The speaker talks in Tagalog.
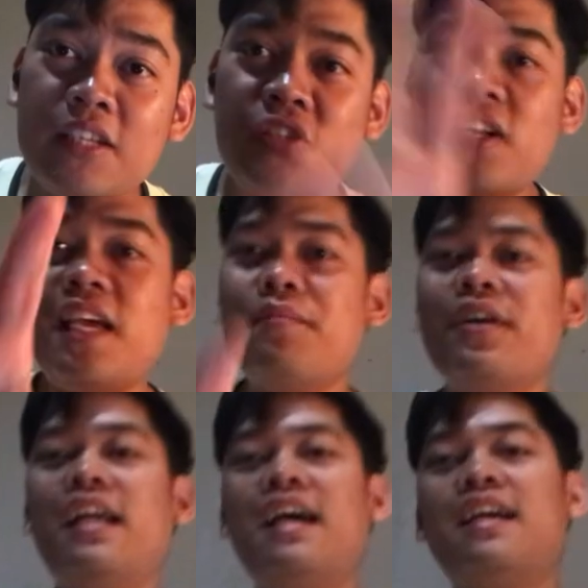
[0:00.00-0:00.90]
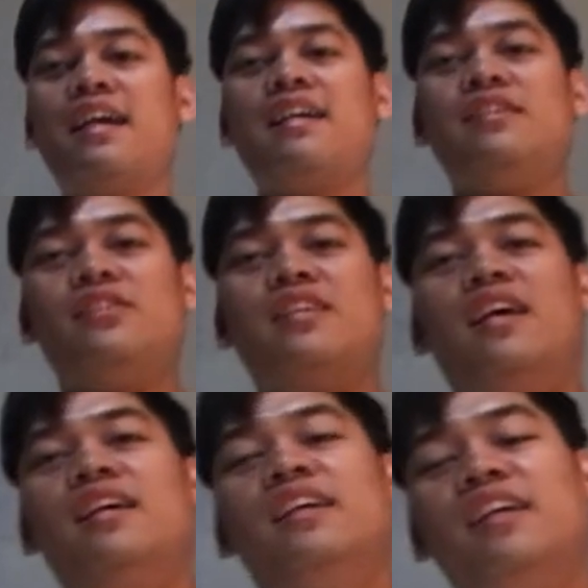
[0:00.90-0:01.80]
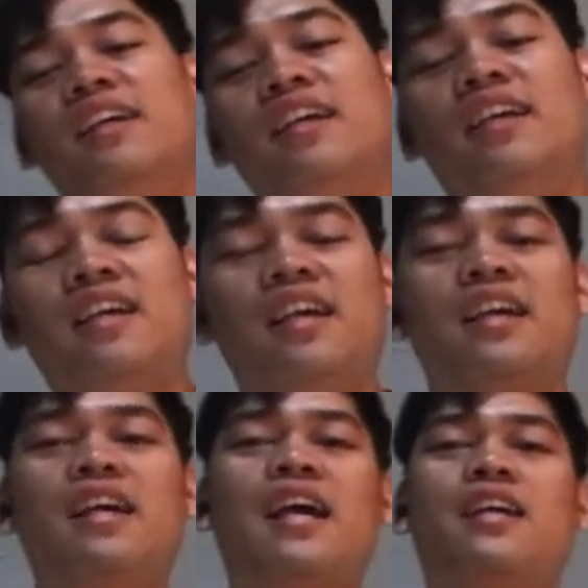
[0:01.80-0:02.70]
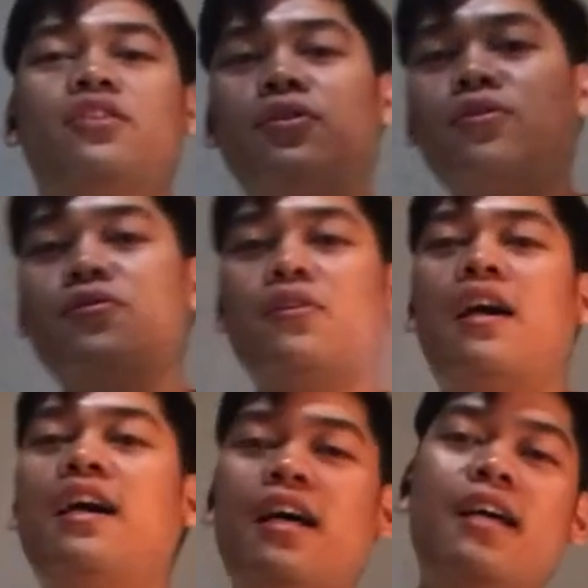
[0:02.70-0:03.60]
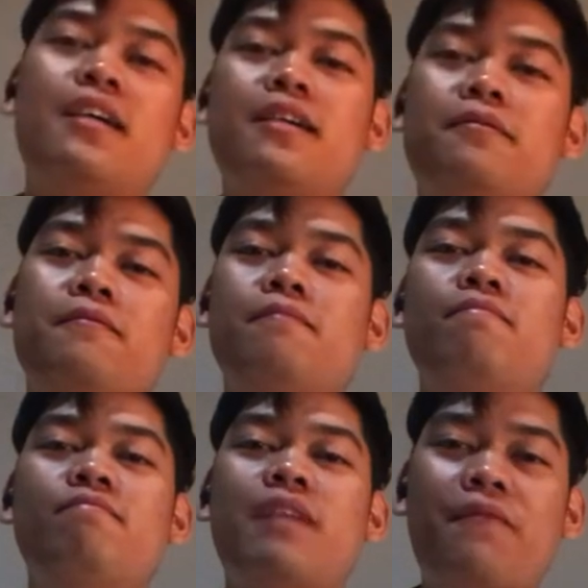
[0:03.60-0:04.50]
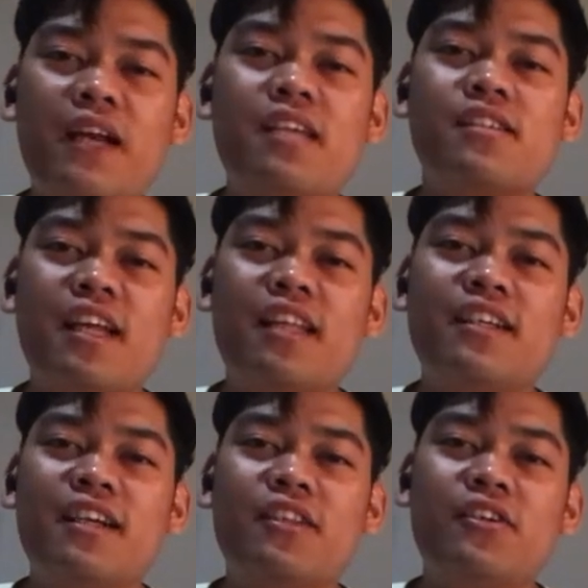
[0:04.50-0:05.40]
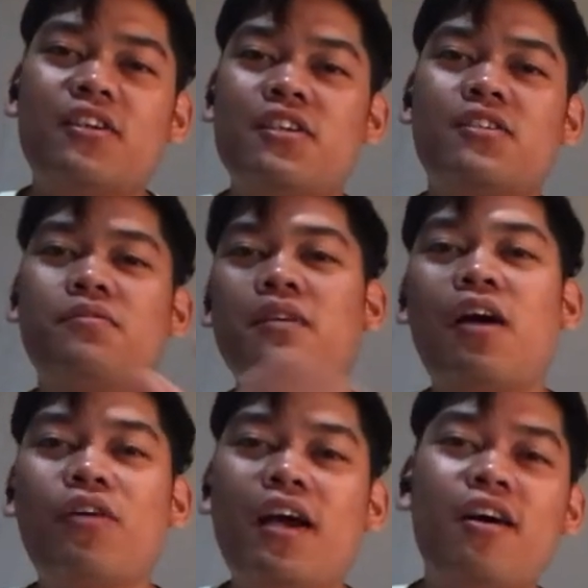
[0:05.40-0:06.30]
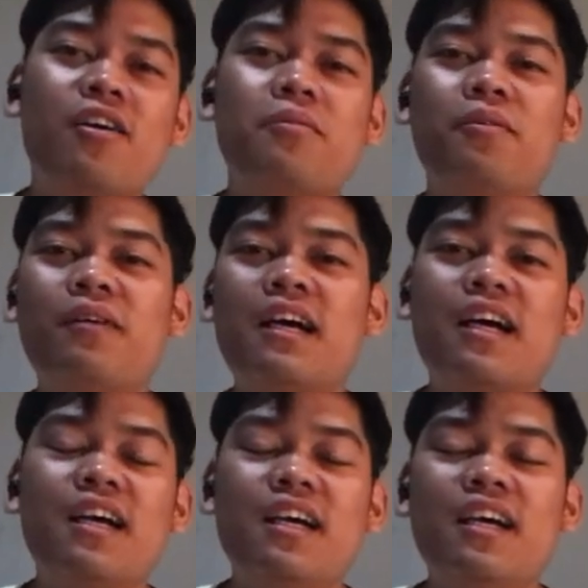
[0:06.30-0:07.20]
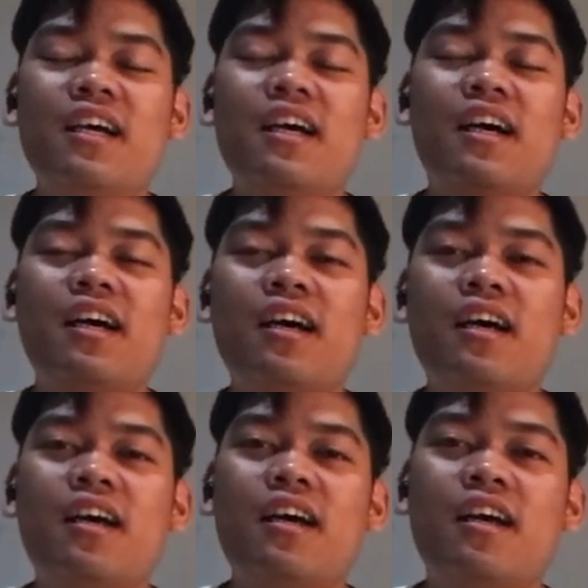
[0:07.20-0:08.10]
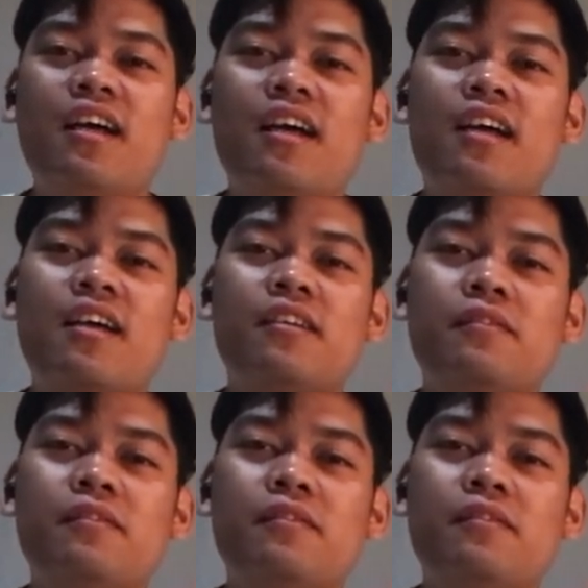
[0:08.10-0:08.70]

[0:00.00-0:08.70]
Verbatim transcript: disclaimer lang guys, Itong uh, reference letter na to is ako lang gumawa. Uh,